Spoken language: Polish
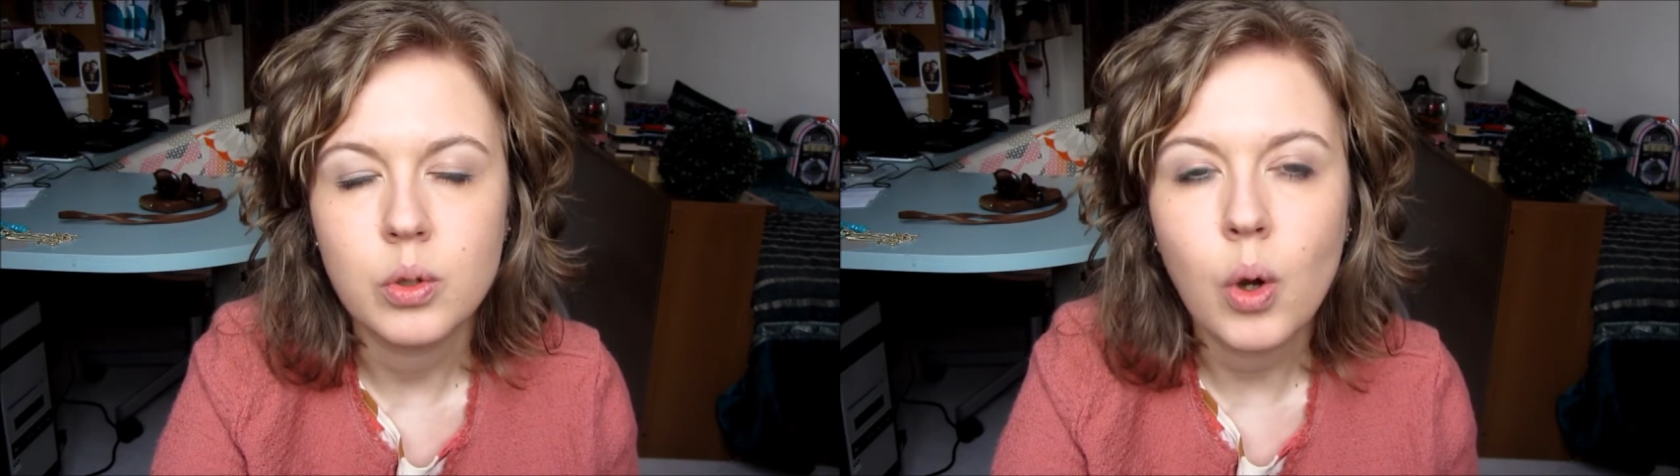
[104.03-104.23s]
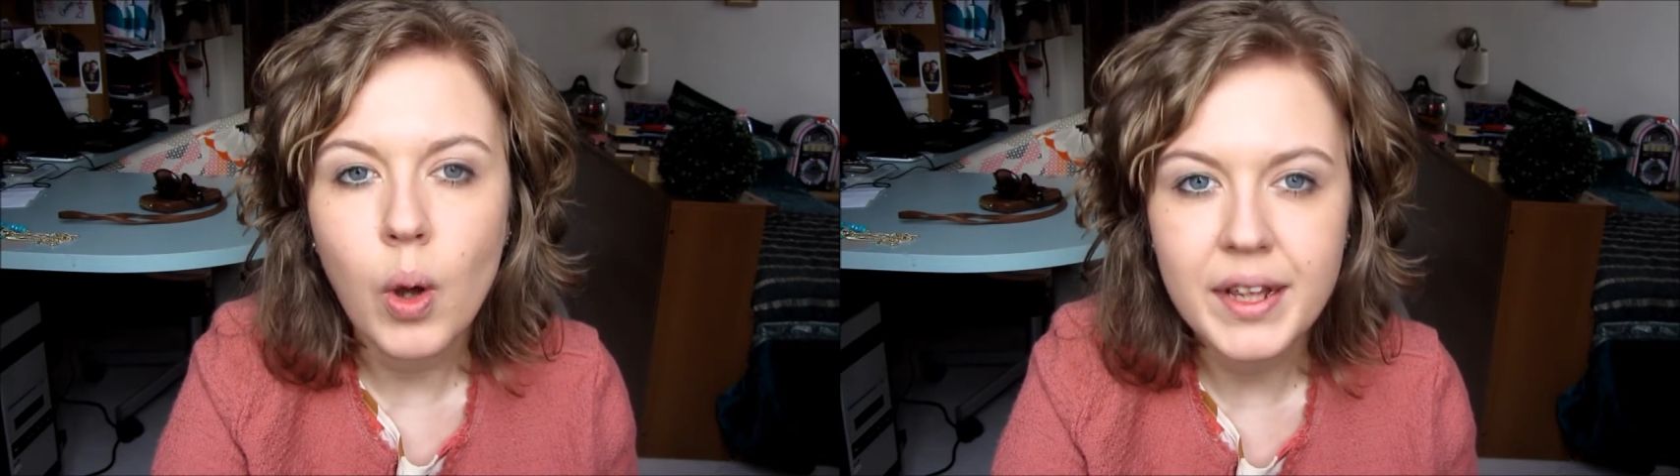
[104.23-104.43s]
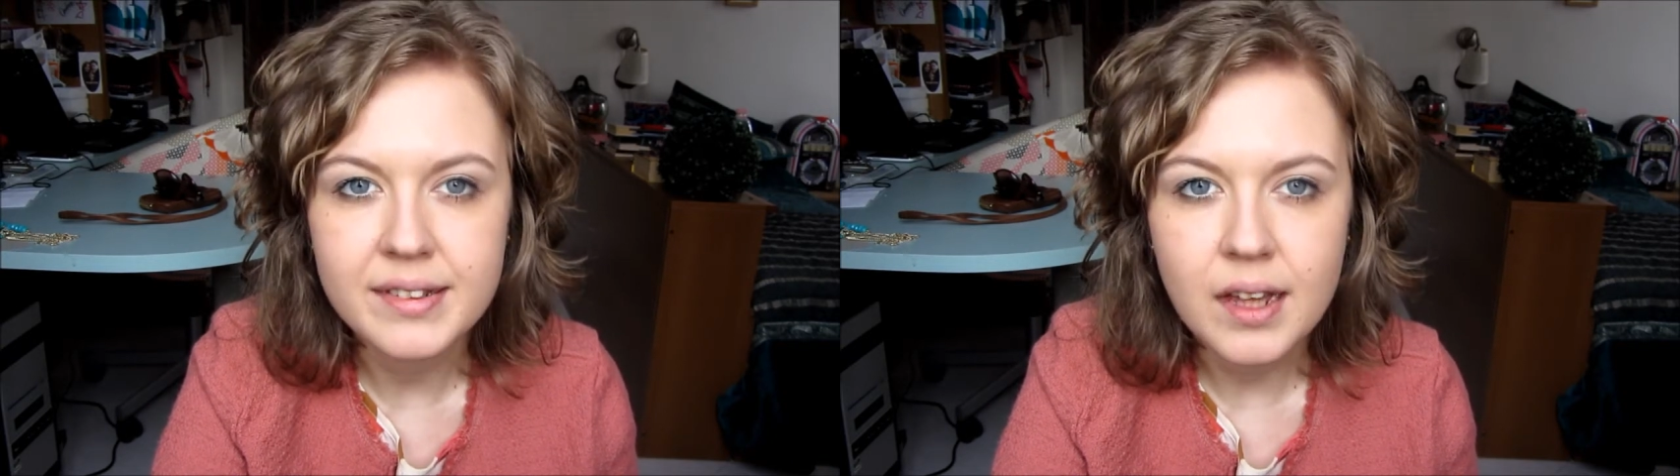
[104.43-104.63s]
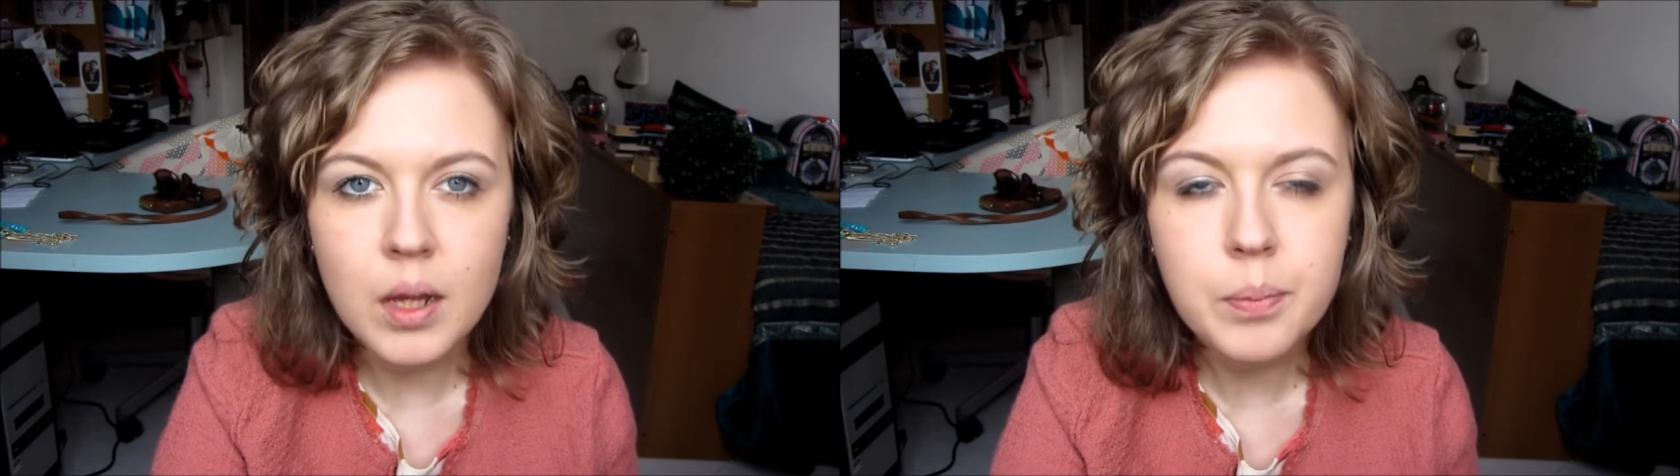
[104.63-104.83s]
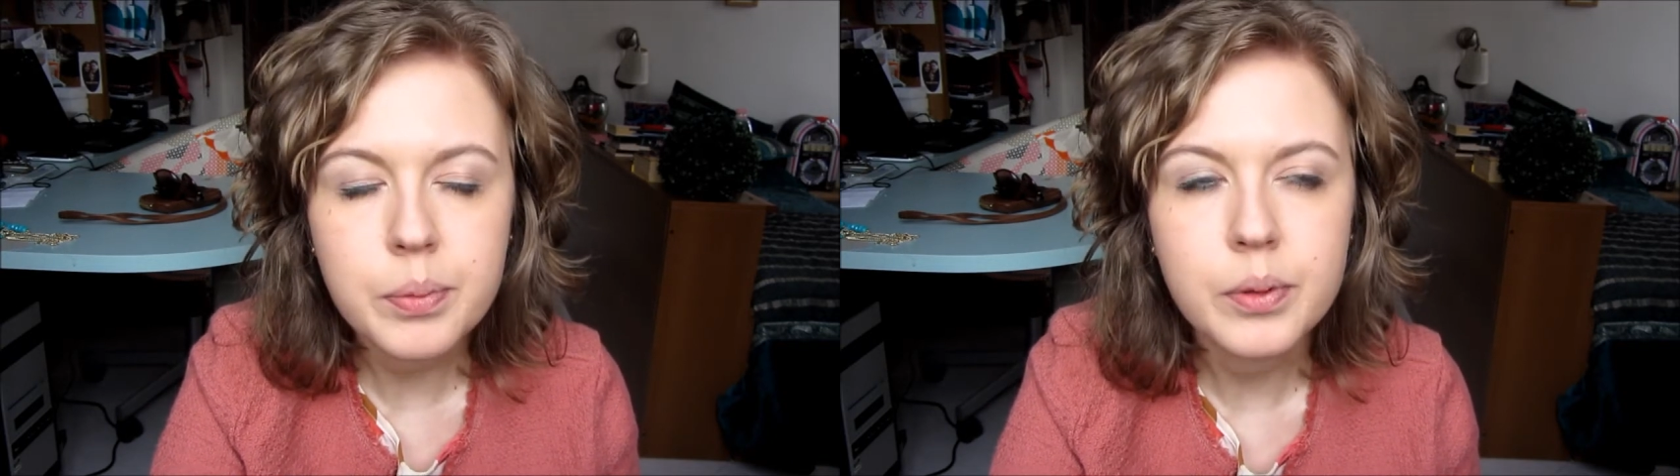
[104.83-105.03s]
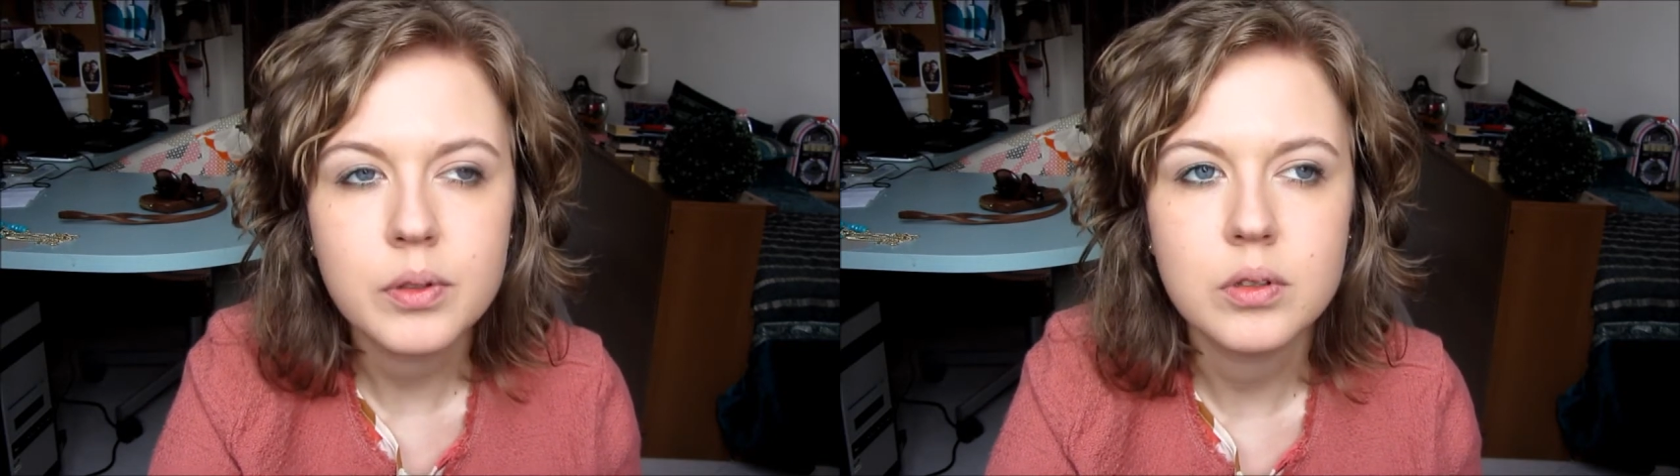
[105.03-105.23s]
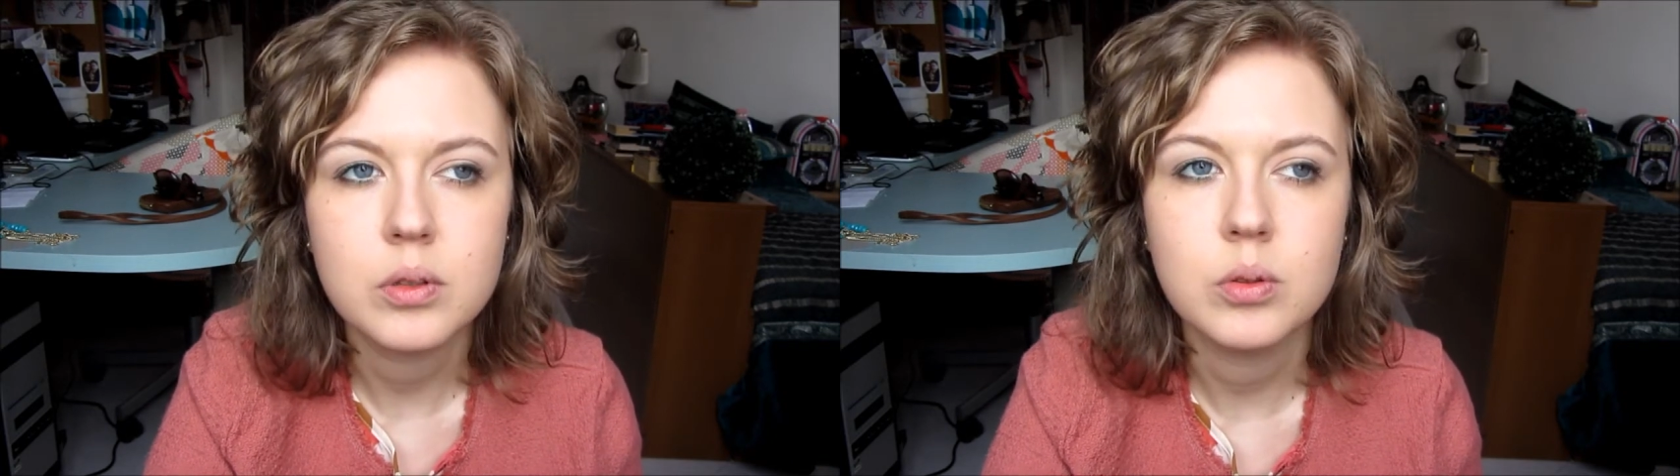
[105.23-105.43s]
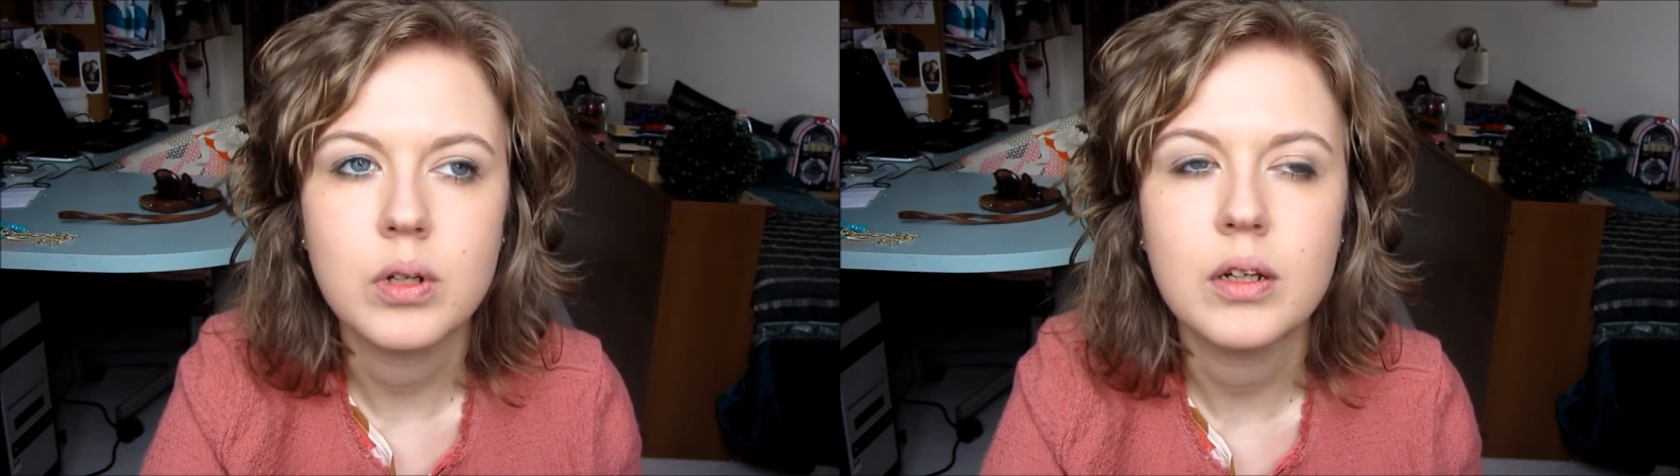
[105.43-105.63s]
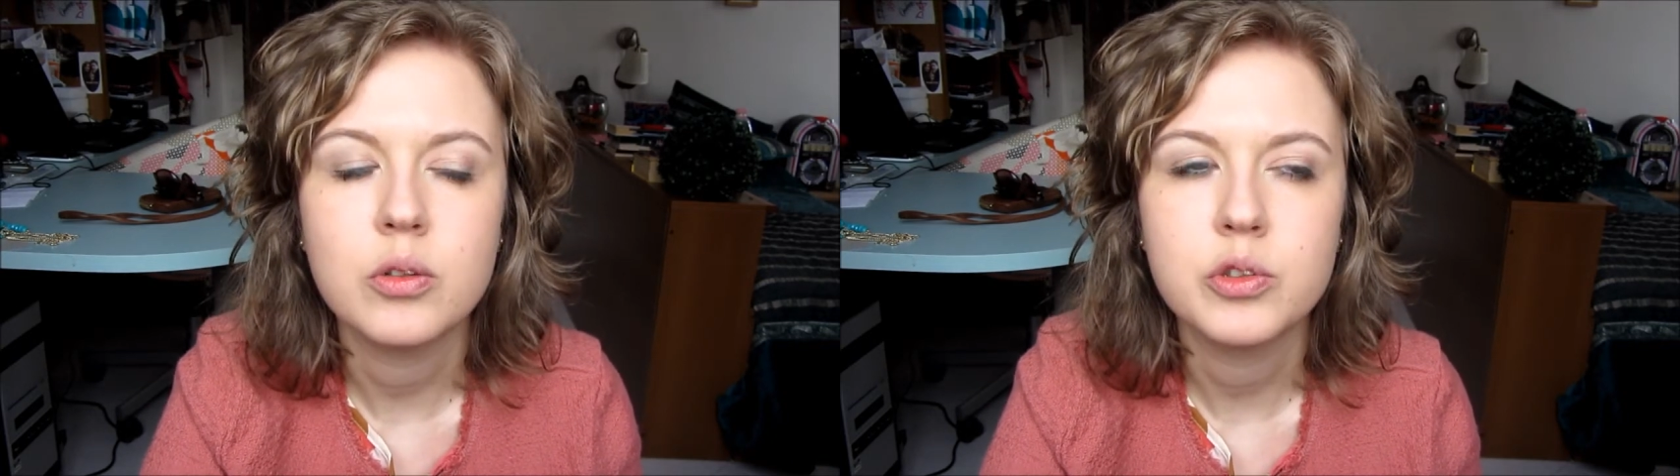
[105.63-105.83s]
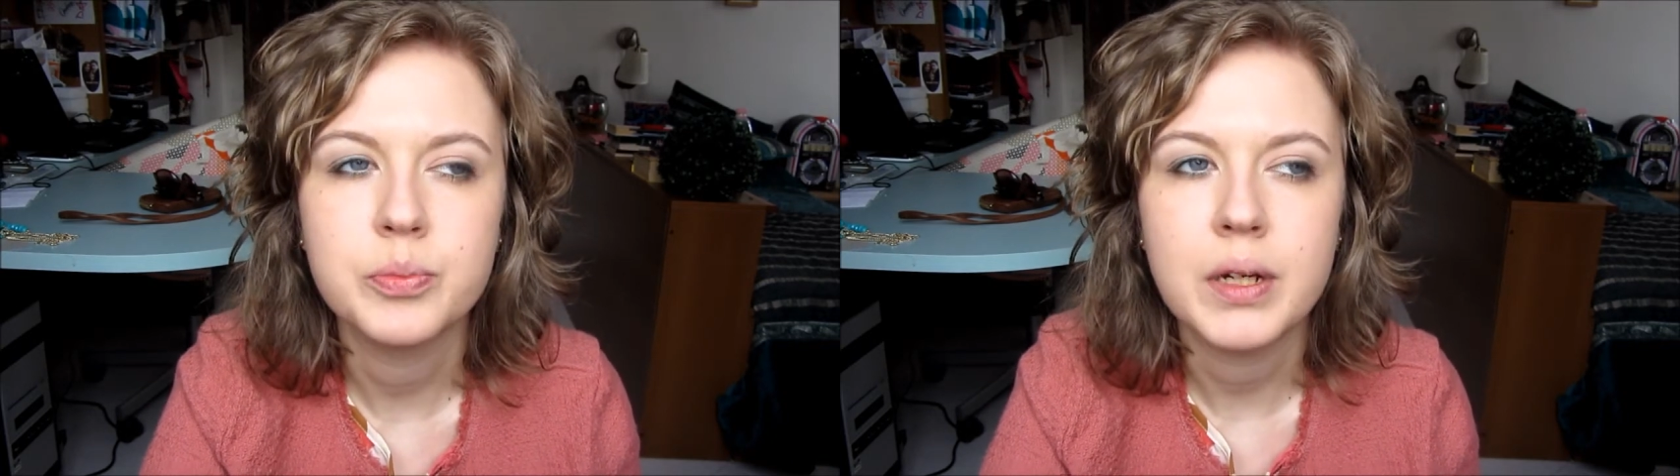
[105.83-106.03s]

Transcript: OAZAP która już